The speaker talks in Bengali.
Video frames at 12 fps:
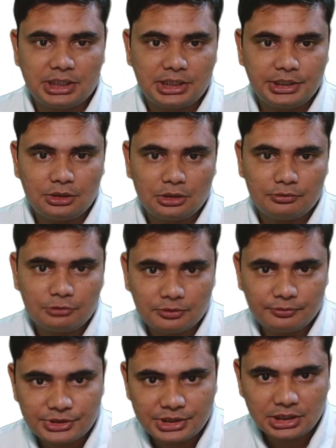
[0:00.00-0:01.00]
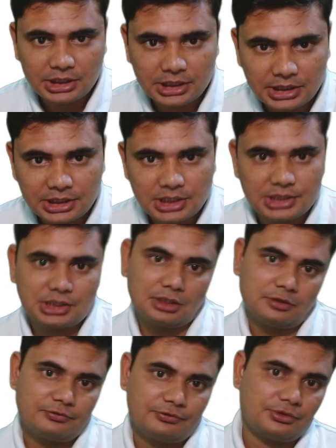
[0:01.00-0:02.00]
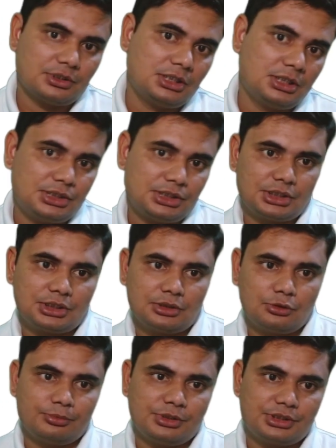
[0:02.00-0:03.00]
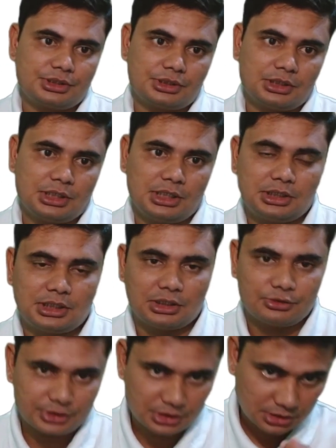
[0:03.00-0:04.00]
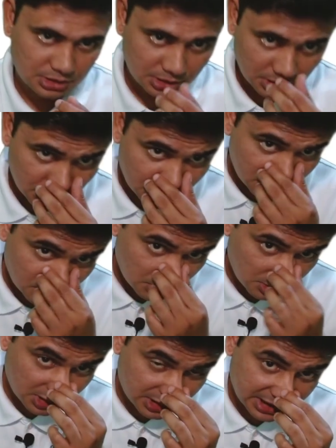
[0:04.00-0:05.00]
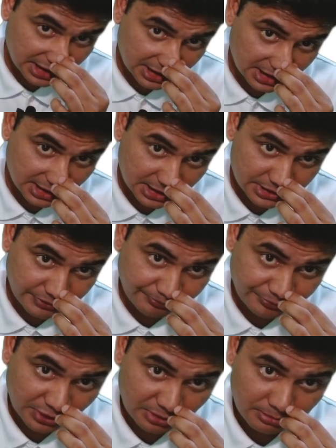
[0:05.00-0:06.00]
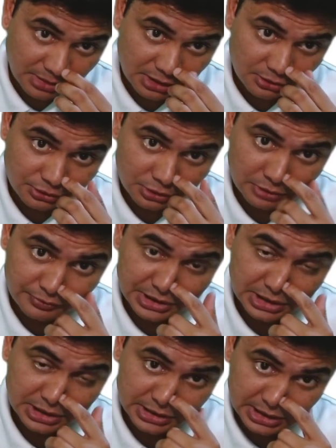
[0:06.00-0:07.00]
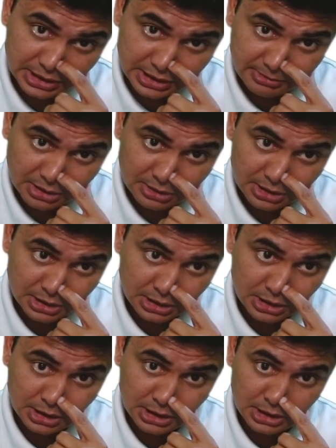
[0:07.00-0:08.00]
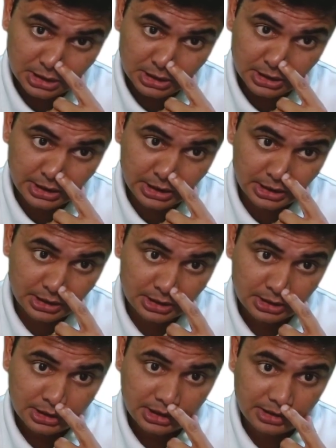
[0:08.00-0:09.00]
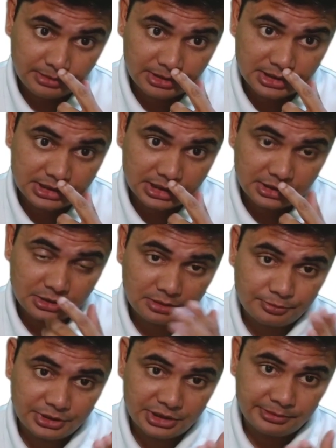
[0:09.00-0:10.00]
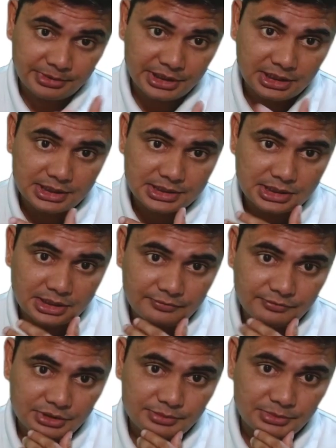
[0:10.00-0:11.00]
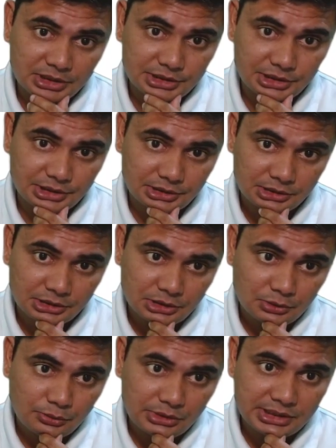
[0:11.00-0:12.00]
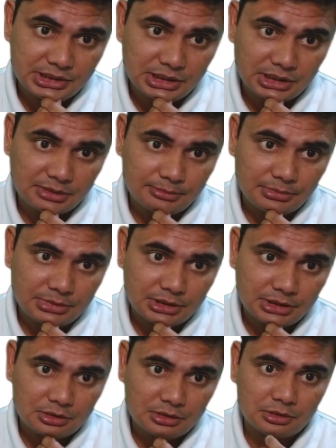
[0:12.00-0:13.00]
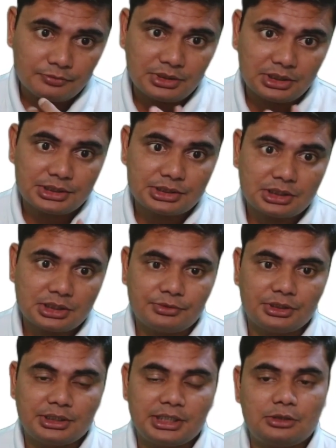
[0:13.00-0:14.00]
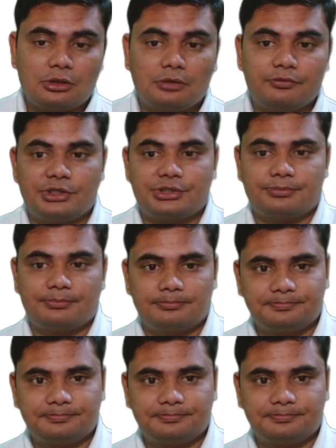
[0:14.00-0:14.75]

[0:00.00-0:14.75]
স্যালারি অফ অফিসার অ্যান্ড স্টাফ ইজ রুপিস এইট থাউজেন্ড গড় স্যালারি দিয়েছে বারো জন অফিসারের স্যালারি বারো হাজার টাকা আর অ্যান্ড এভারেজ স্যালারি অফ রিমেনিং স্টাফ ইজ পাঁচ হাজার হোয়াট ইজ দ্য নাম্বার অফ দ্য স্টাফ ইন দ্যাট অফিস